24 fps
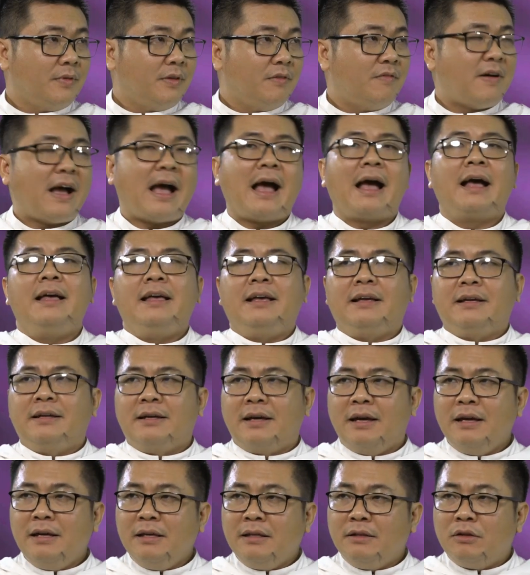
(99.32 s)
và
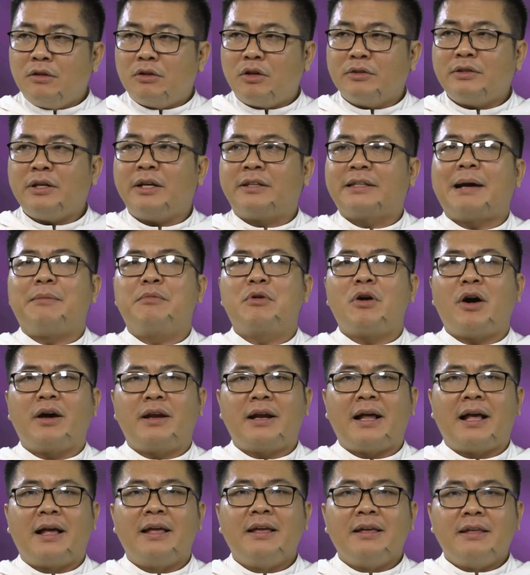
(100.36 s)
cái có thể tạm
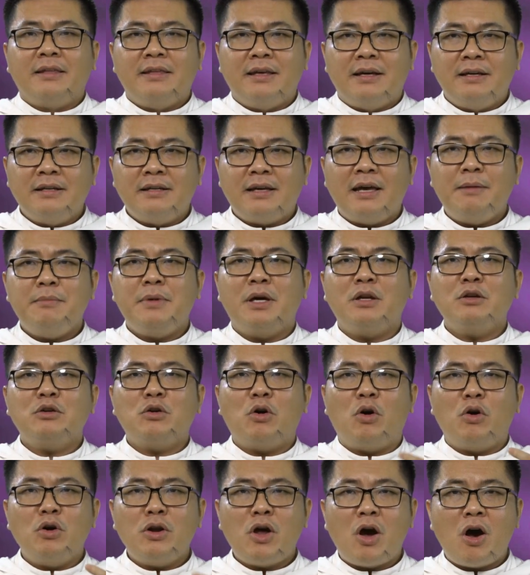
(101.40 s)
gọi là những cái biến
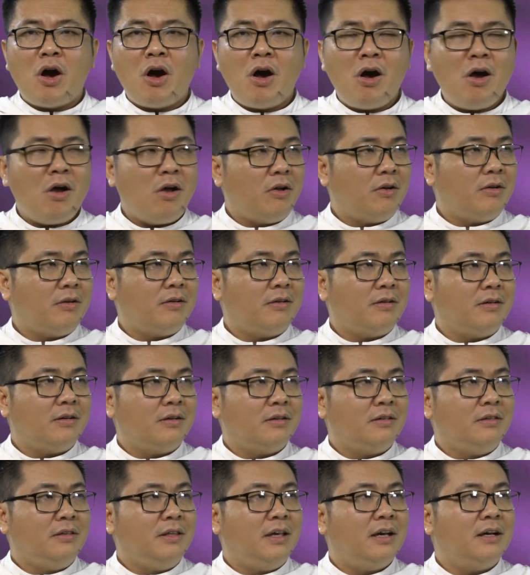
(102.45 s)
cố đó
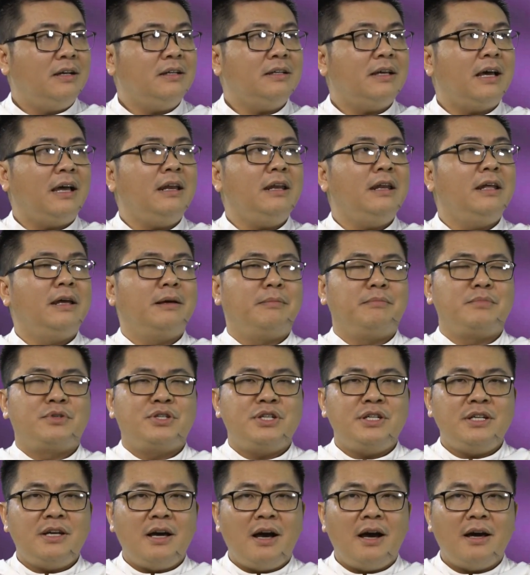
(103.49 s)
những cái niềm
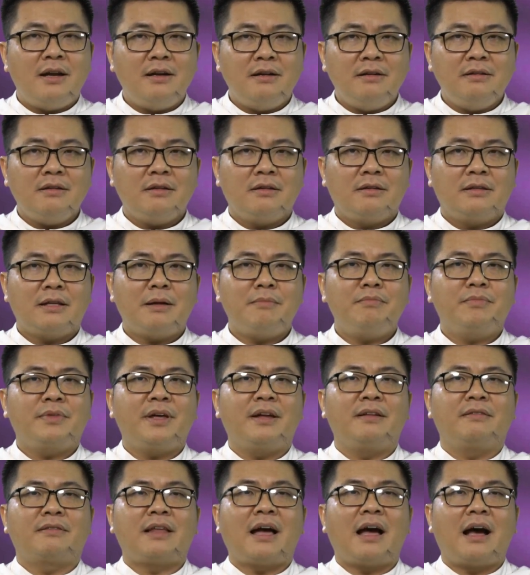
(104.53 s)
tri ân tâm
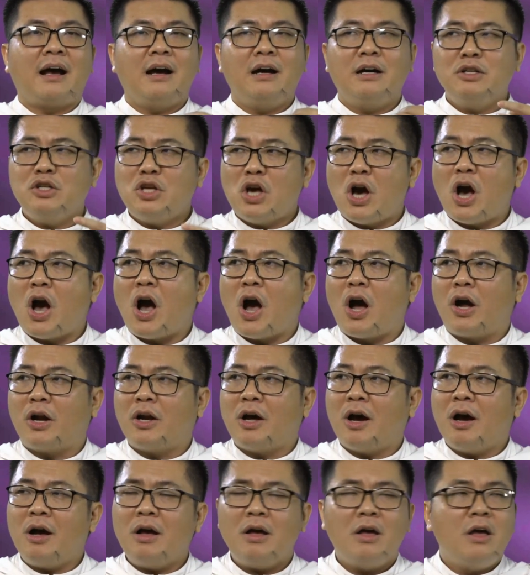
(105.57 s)
tình tạ ơn nhỏ
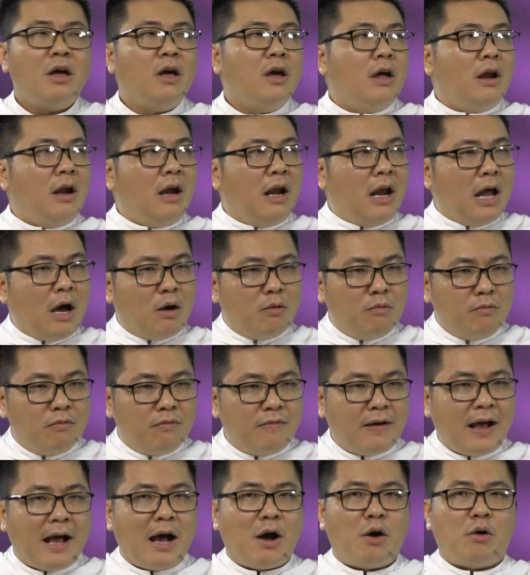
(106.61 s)
đó
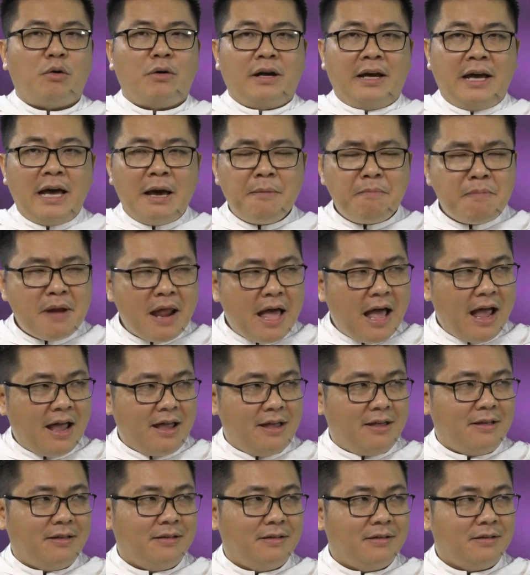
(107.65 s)
lồng vào ghép lại
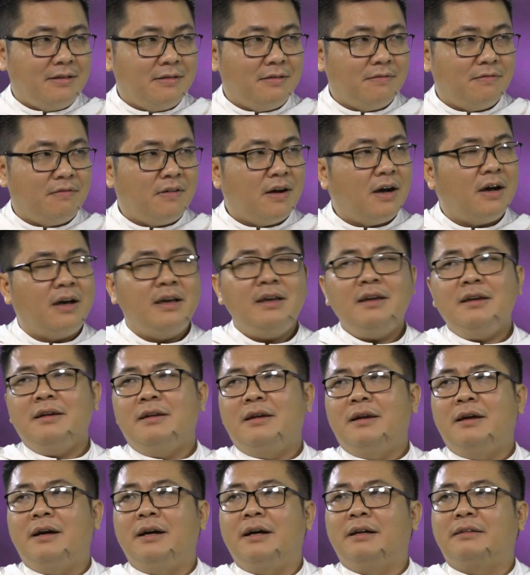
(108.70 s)
với
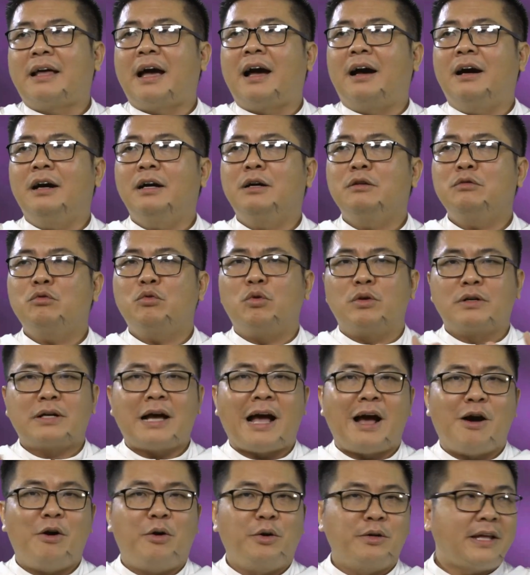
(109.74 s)
lời tạ ơn của
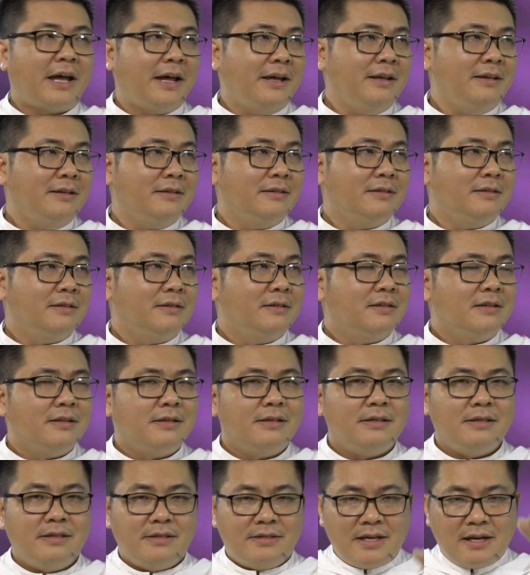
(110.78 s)
cả hội thánh
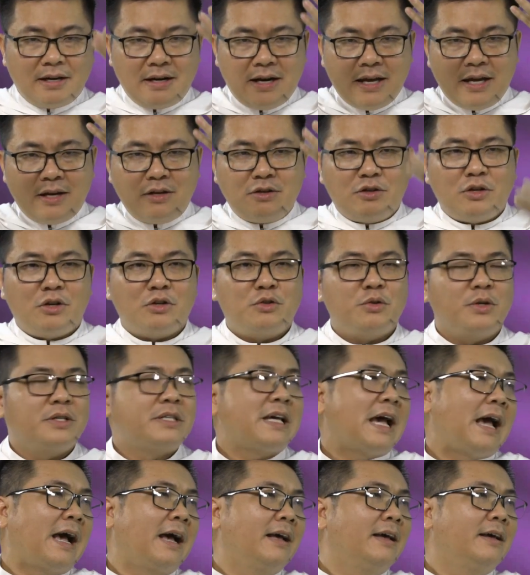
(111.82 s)
dâng lên cho chúa
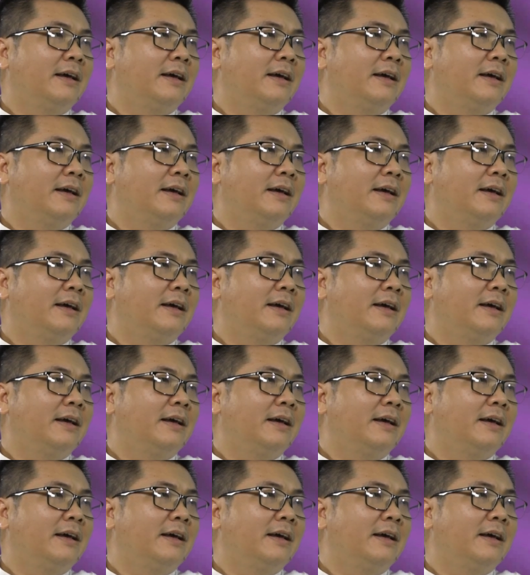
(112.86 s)
trời